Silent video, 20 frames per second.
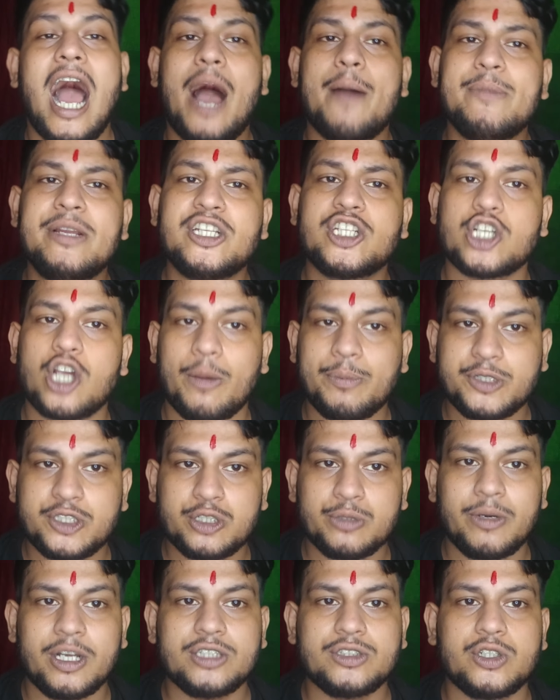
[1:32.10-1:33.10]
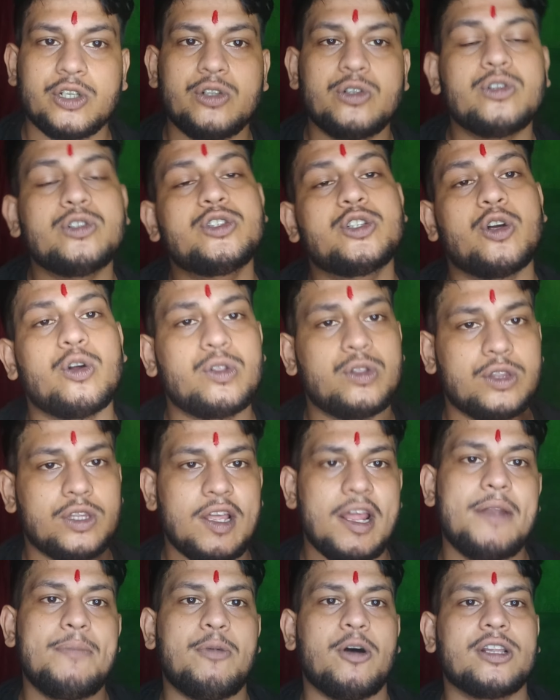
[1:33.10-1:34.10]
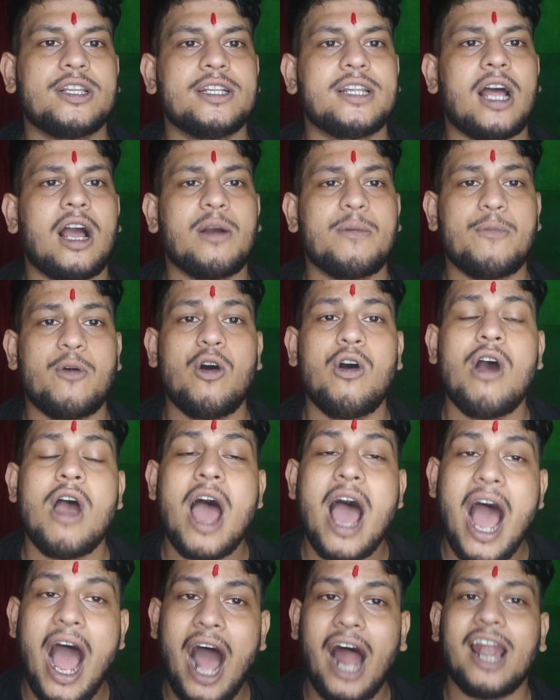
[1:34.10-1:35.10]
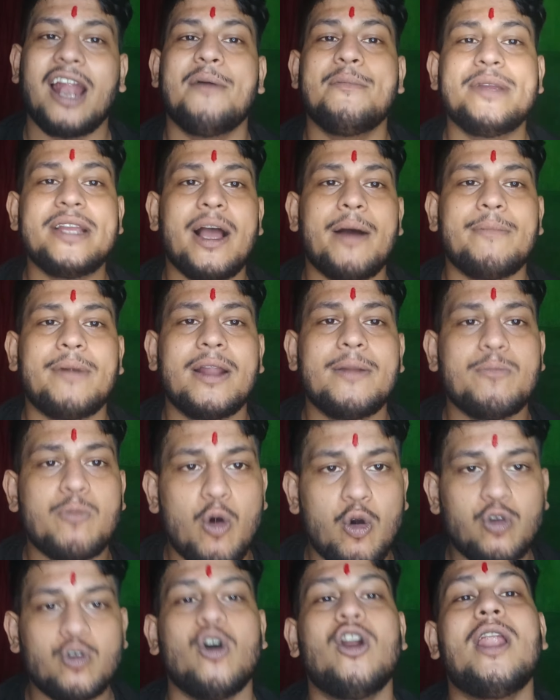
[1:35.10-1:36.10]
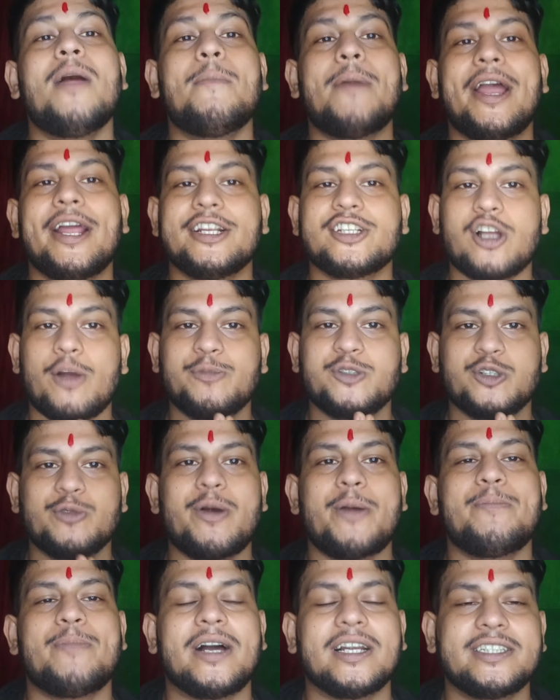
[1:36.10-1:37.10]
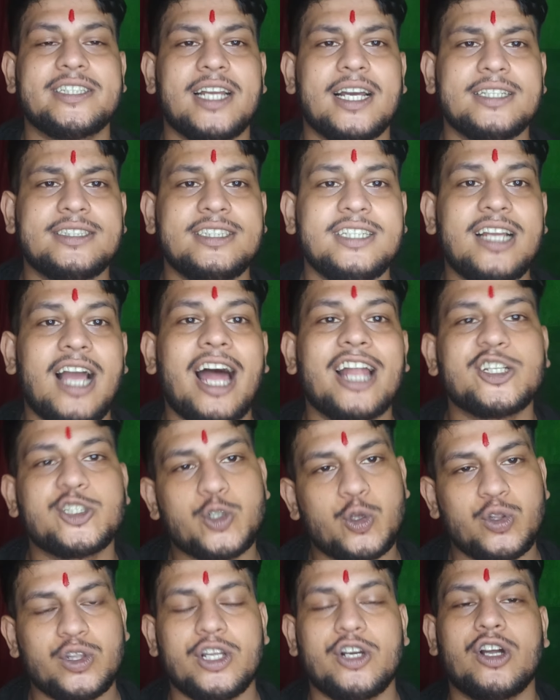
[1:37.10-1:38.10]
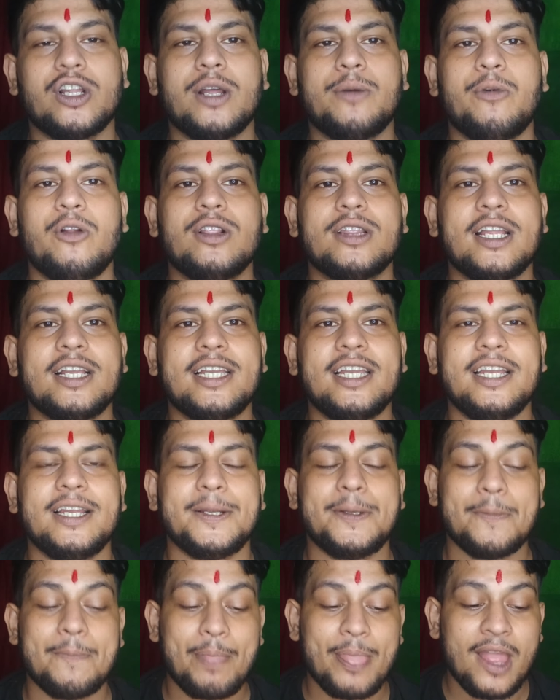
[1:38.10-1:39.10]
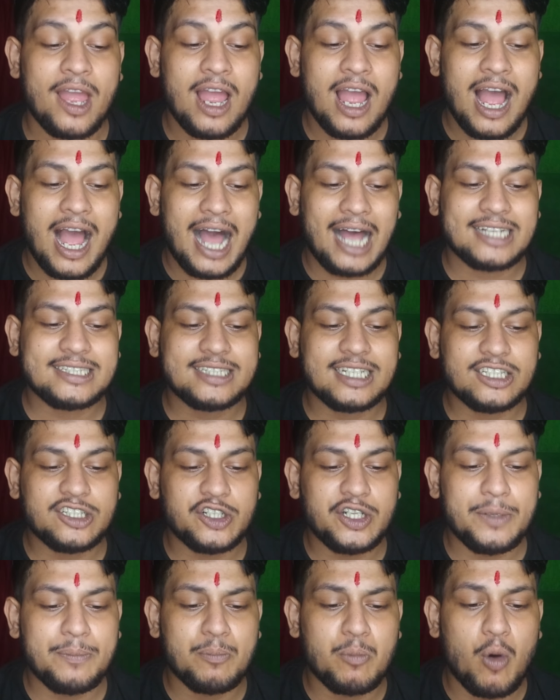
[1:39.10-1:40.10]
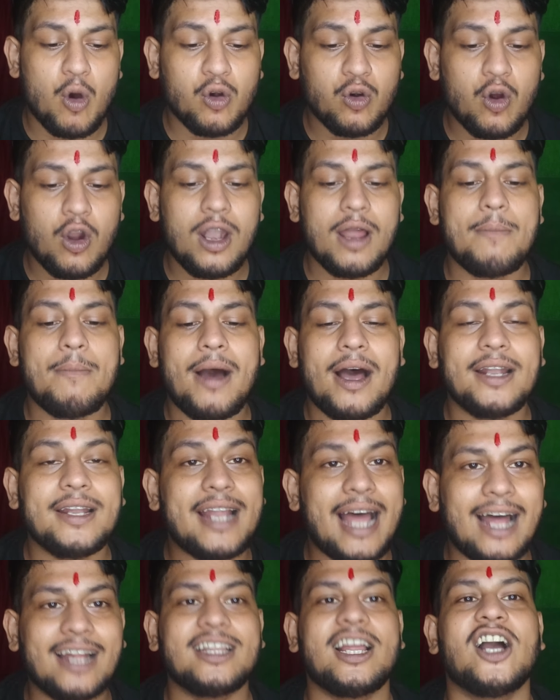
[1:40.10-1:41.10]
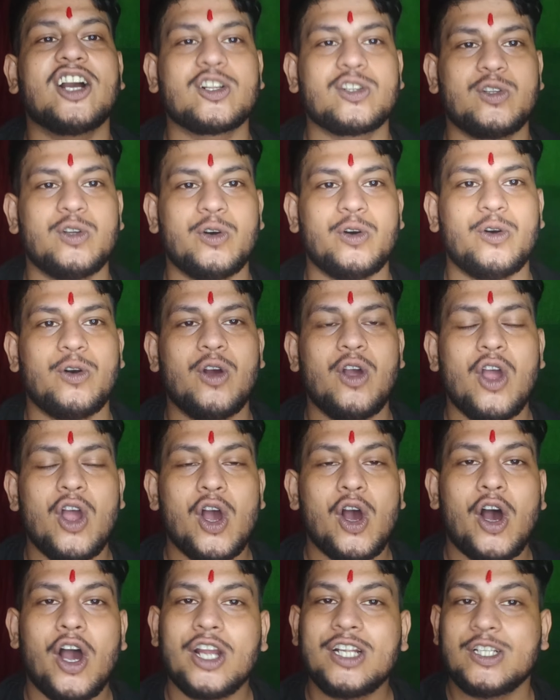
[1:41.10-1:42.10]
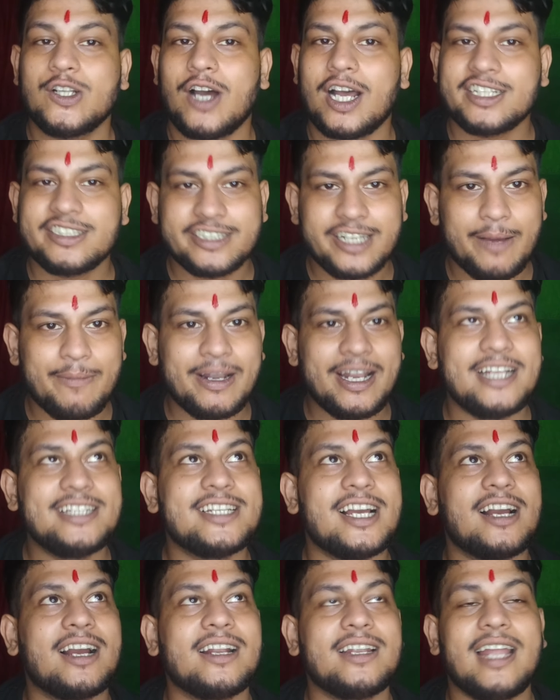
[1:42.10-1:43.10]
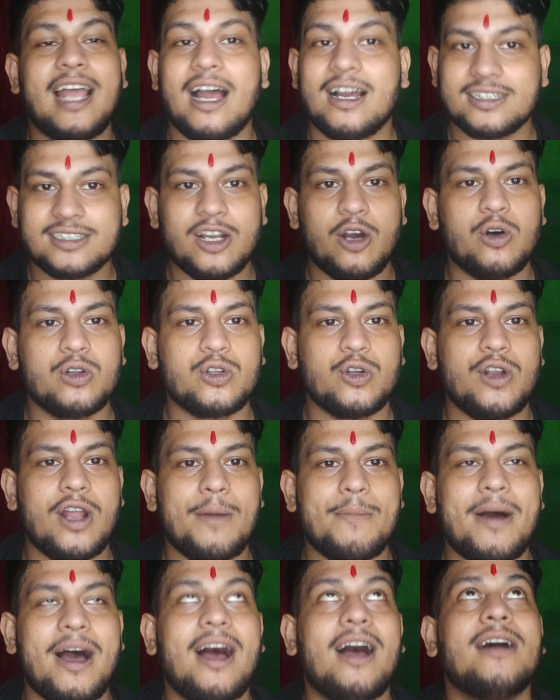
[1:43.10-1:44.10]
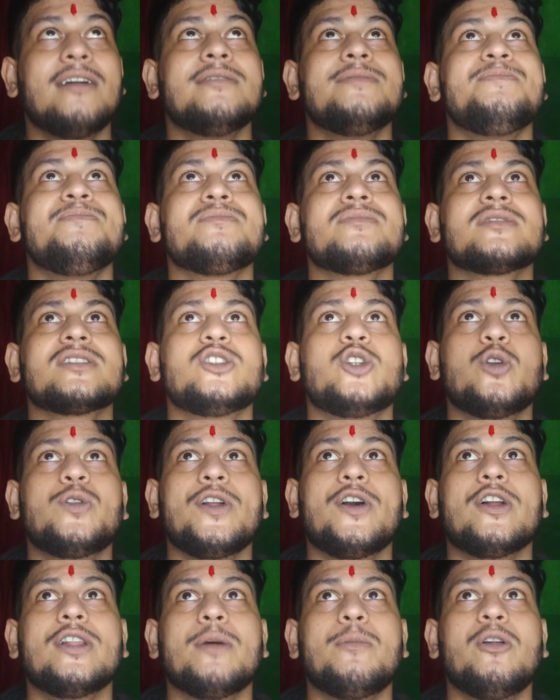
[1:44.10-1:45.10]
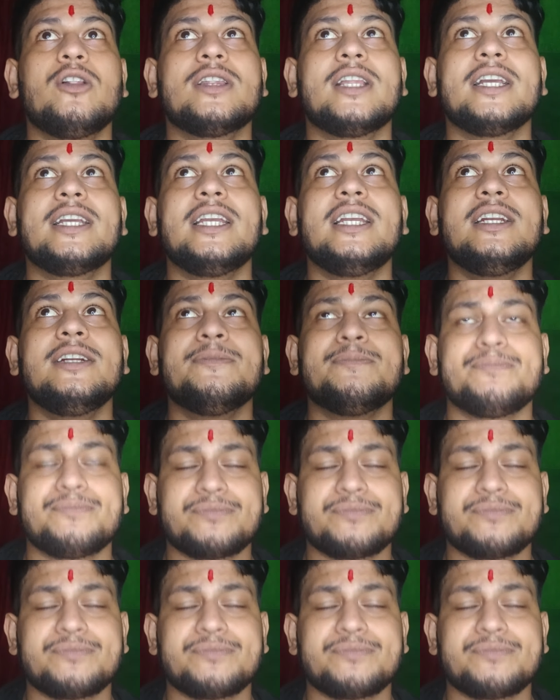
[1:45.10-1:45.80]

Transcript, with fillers: আমি সবসময়ের জন্য সত্যের পথে থাকব আর আমি আমার মঙ্গলা মায়ের সবসময় পাশে আছি আর সত্যি কথা বলতে কি আজকে যদি মঙ্গলা মা না থাকতো হয়তো আজকে আমার এই জায়গাটায় আসা হতো না বা সত্যি কথা বলতে কি